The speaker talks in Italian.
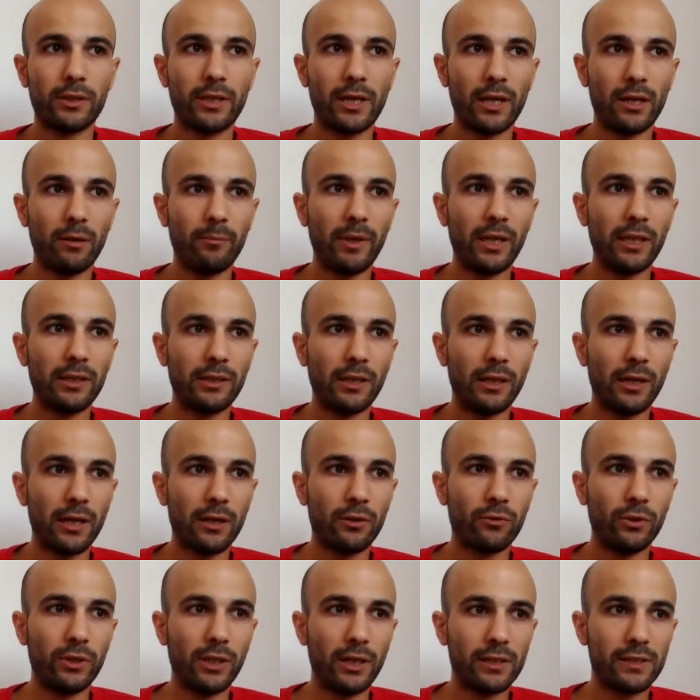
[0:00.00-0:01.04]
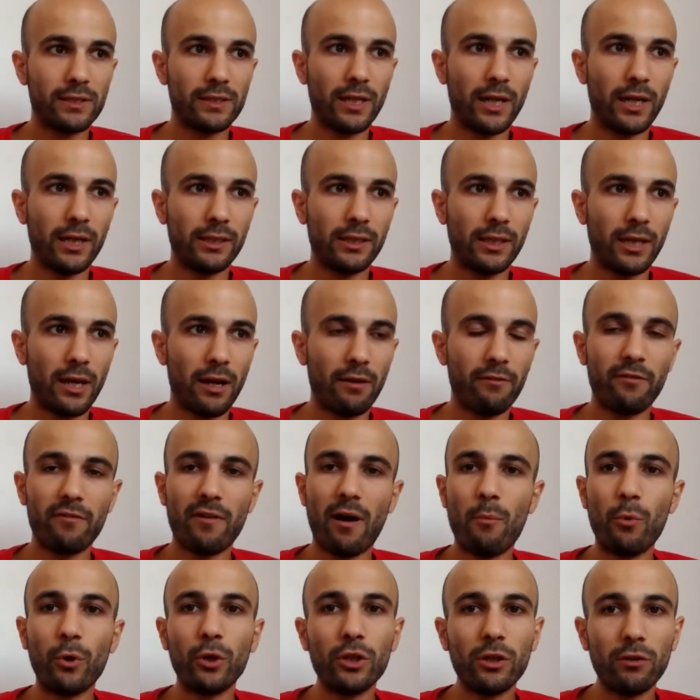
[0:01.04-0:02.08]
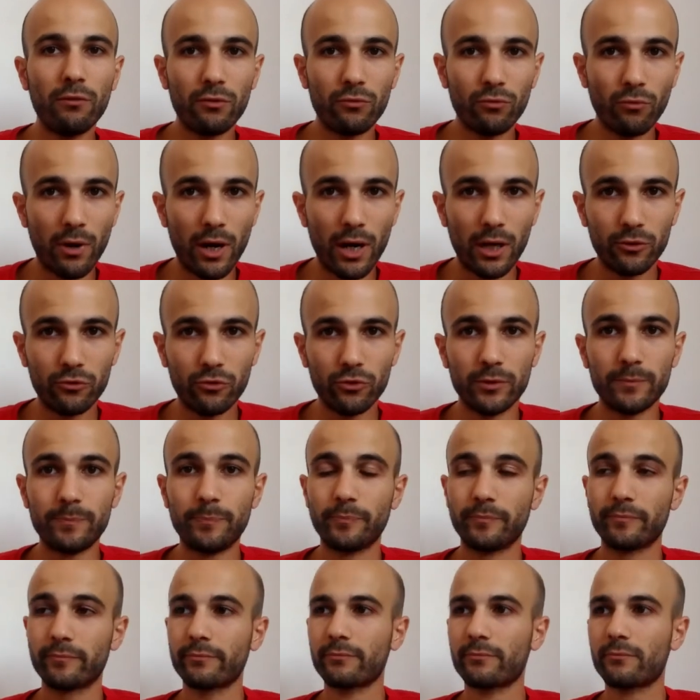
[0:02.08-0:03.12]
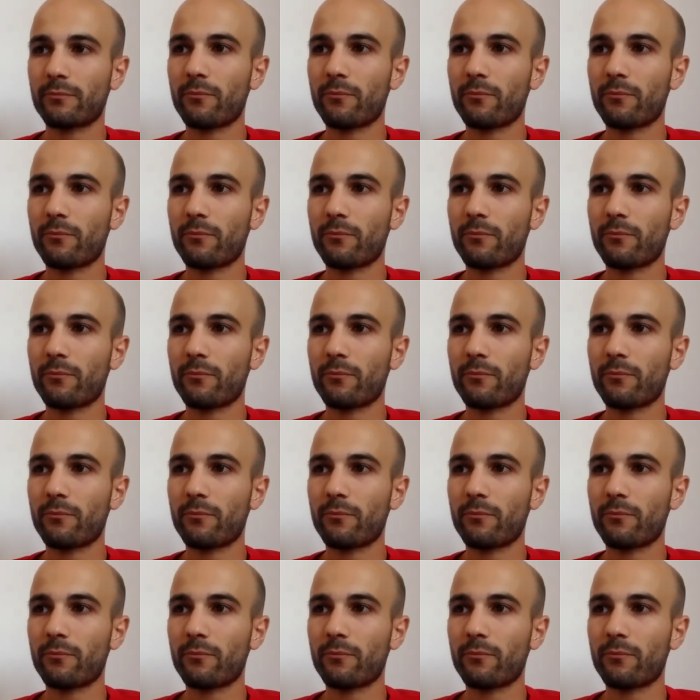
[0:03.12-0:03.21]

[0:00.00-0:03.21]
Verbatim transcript: chiaramente nell'arco dell'estate avevamo individuato